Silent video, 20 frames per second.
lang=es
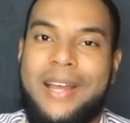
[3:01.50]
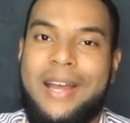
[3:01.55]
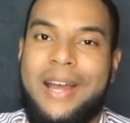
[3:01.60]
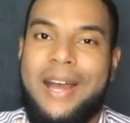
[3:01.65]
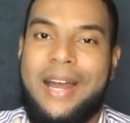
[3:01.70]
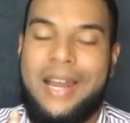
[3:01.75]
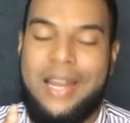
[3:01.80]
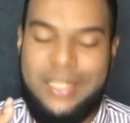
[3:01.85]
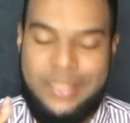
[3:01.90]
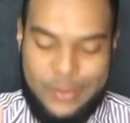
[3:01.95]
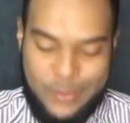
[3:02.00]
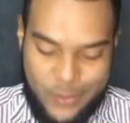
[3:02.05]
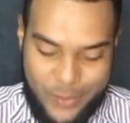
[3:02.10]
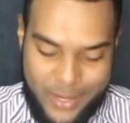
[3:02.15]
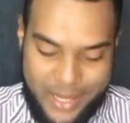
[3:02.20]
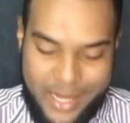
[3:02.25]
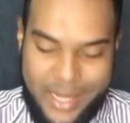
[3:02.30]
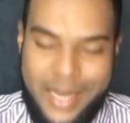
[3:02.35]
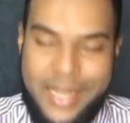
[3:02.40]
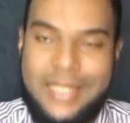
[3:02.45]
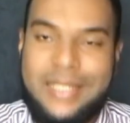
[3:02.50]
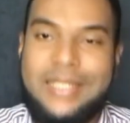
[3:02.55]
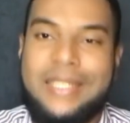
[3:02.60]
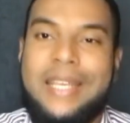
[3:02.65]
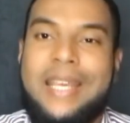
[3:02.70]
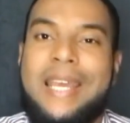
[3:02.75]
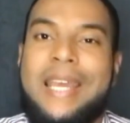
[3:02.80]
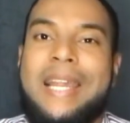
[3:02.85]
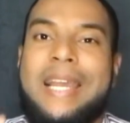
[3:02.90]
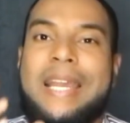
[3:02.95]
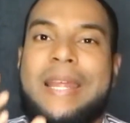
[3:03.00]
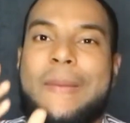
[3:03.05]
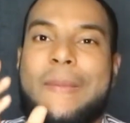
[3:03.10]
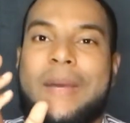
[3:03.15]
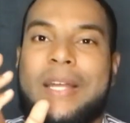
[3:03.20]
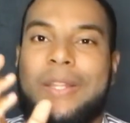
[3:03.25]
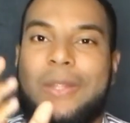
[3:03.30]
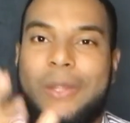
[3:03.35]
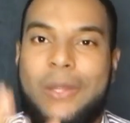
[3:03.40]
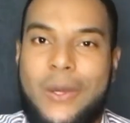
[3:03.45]
a las mujeres, le
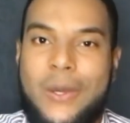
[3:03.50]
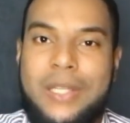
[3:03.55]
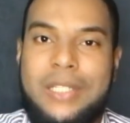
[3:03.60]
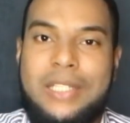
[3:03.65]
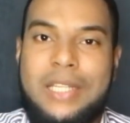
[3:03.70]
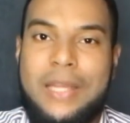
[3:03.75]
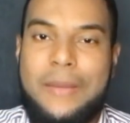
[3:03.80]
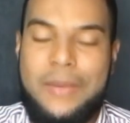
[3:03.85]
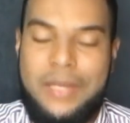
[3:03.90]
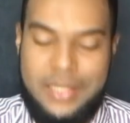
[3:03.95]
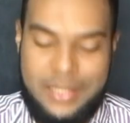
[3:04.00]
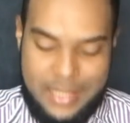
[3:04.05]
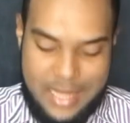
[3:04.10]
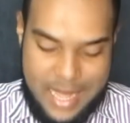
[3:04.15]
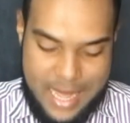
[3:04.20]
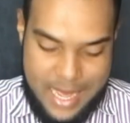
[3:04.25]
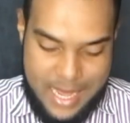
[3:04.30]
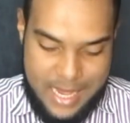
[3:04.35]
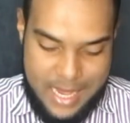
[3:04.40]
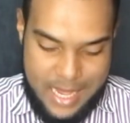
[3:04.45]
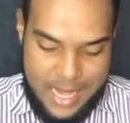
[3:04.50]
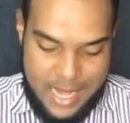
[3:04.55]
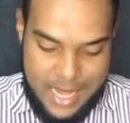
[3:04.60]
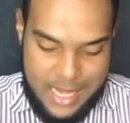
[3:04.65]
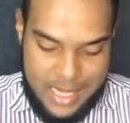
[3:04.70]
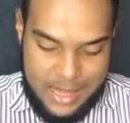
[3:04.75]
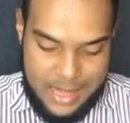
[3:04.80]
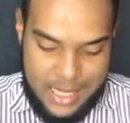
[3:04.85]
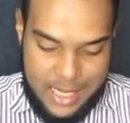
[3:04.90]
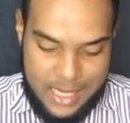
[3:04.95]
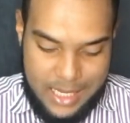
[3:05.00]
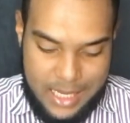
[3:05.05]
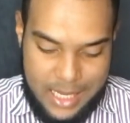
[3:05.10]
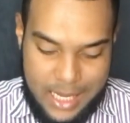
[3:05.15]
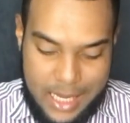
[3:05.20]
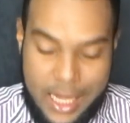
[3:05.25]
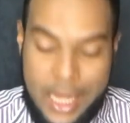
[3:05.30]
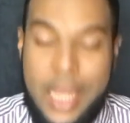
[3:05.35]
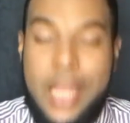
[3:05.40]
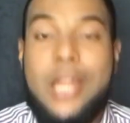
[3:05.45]
mandó este mensaje de
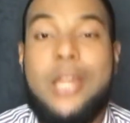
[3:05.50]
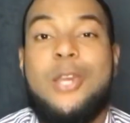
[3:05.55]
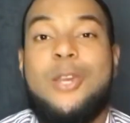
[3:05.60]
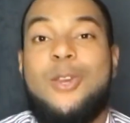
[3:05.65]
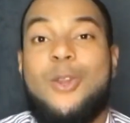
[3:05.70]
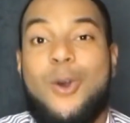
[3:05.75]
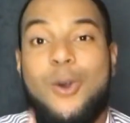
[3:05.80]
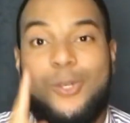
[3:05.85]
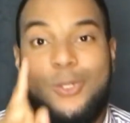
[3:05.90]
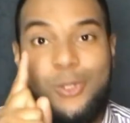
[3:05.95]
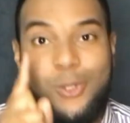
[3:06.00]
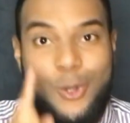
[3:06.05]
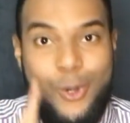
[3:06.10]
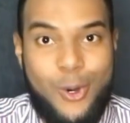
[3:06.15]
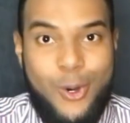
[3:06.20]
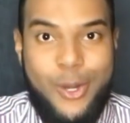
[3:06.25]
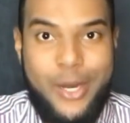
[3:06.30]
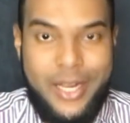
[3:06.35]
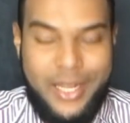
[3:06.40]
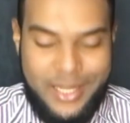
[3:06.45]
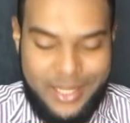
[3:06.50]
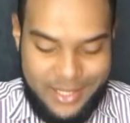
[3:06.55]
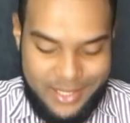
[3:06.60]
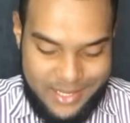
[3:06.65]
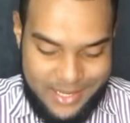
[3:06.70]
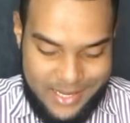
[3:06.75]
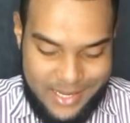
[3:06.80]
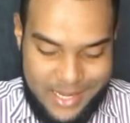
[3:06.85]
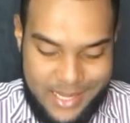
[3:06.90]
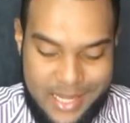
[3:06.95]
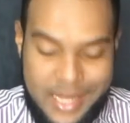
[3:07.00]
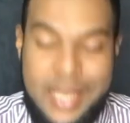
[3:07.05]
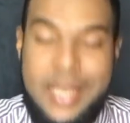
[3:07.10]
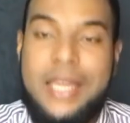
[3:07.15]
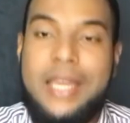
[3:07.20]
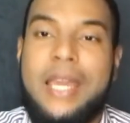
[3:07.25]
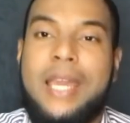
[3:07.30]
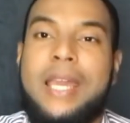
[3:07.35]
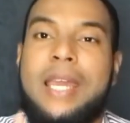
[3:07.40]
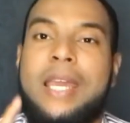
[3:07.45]
que no lloren y
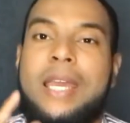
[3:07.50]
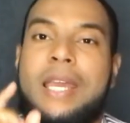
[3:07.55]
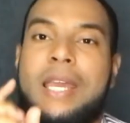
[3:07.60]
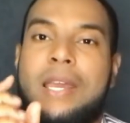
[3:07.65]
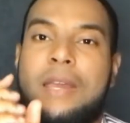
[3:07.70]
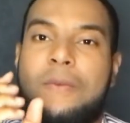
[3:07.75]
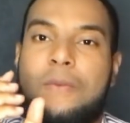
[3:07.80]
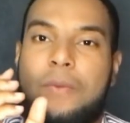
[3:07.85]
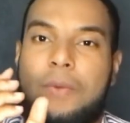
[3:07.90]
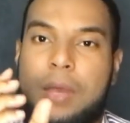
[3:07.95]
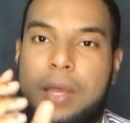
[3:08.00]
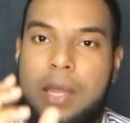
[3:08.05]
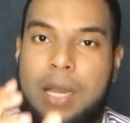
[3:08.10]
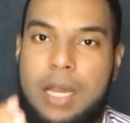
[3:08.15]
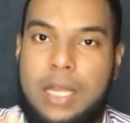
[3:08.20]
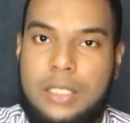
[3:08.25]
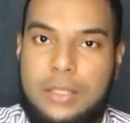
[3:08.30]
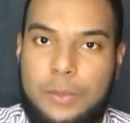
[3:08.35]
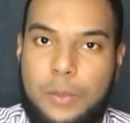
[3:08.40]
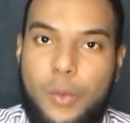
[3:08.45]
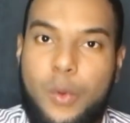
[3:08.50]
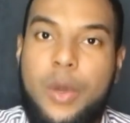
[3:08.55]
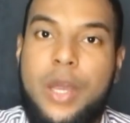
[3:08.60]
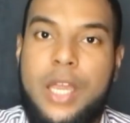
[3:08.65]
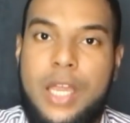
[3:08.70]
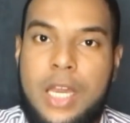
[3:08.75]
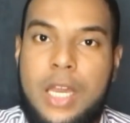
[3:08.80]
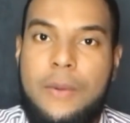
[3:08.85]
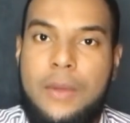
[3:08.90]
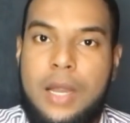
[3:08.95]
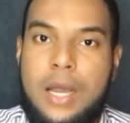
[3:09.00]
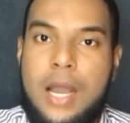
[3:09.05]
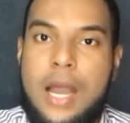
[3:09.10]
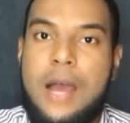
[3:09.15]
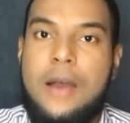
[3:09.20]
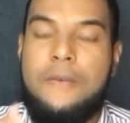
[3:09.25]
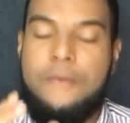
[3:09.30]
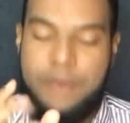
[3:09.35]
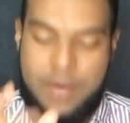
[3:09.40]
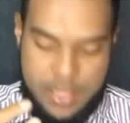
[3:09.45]
que las mujeres,
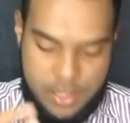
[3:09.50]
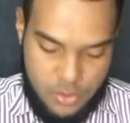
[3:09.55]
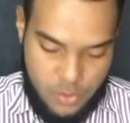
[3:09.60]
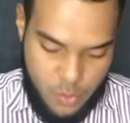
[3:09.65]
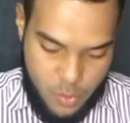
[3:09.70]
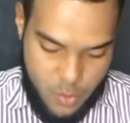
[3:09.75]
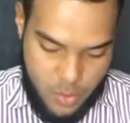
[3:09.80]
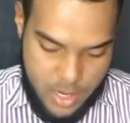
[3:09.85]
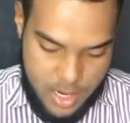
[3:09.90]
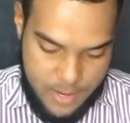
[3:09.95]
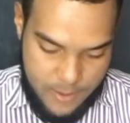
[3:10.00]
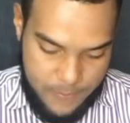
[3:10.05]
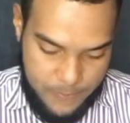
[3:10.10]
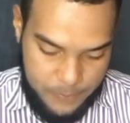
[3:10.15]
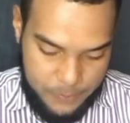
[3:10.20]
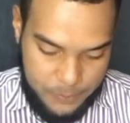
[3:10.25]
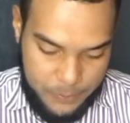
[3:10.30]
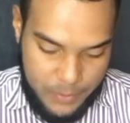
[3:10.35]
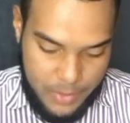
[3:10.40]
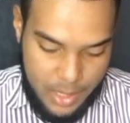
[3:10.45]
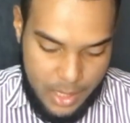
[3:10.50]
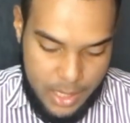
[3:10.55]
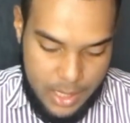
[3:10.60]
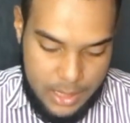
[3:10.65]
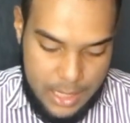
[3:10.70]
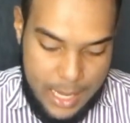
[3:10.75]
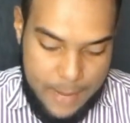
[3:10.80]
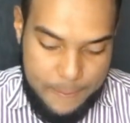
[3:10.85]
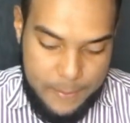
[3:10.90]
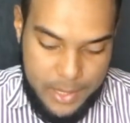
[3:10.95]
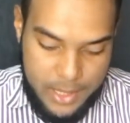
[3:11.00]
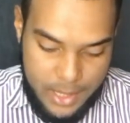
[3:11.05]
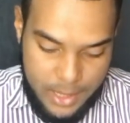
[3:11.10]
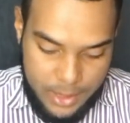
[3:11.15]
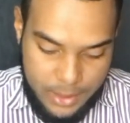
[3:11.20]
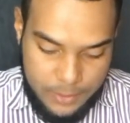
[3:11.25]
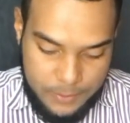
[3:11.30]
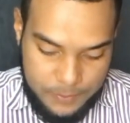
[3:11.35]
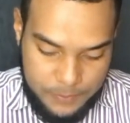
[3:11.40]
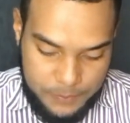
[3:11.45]
¿verdad?, facturan.
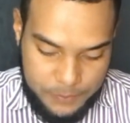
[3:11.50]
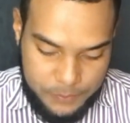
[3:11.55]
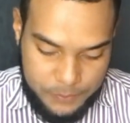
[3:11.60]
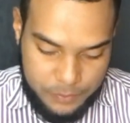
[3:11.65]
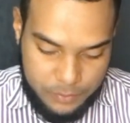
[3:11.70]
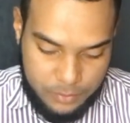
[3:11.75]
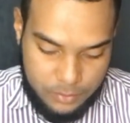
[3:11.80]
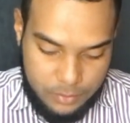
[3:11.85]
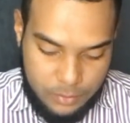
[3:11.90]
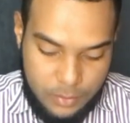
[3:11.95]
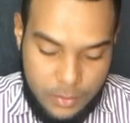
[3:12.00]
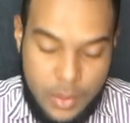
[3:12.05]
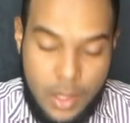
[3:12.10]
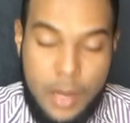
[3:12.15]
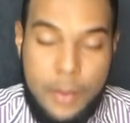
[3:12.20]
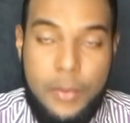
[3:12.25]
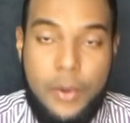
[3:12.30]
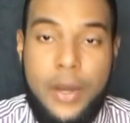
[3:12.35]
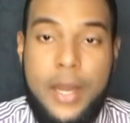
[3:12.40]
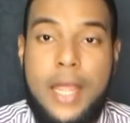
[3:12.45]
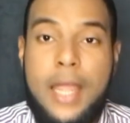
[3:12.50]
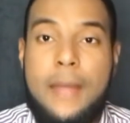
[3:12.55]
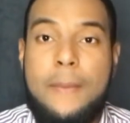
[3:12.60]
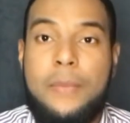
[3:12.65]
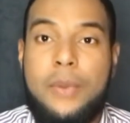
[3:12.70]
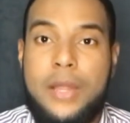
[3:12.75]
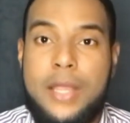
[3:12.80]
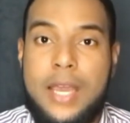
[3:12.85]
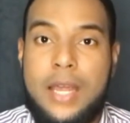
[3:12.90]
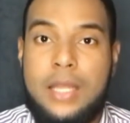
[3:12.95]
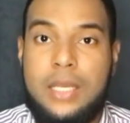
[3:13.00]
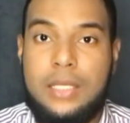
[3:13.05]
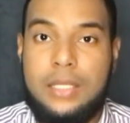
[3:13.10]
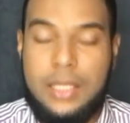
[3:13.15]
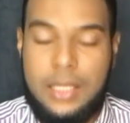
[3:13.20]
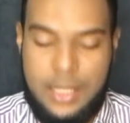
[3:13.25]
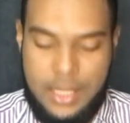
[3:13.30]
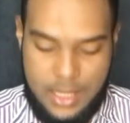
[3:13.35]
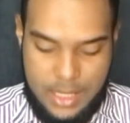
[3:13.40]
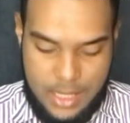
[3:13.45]
También, por ejemplo, ella
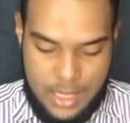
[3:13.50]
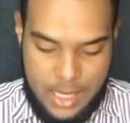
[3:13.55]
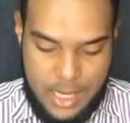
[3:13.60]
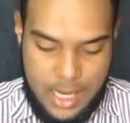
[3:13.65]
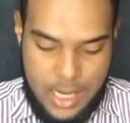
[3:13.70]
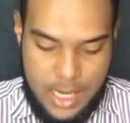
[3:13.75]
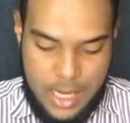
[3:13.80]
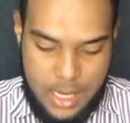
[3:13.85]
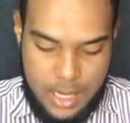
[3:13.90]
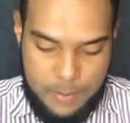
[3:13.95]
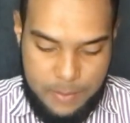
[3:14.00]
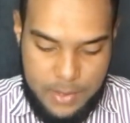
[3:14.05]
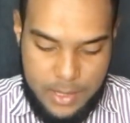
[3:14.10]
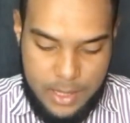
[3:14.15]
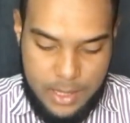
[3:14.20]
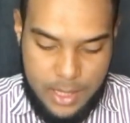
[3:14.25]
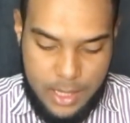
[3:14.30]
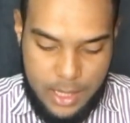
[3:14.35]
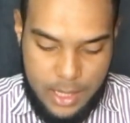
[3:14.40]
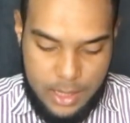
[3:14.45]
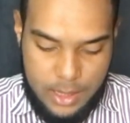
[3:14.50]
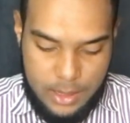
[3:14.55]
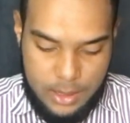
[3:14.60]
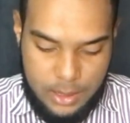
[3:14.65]
dice que Piqué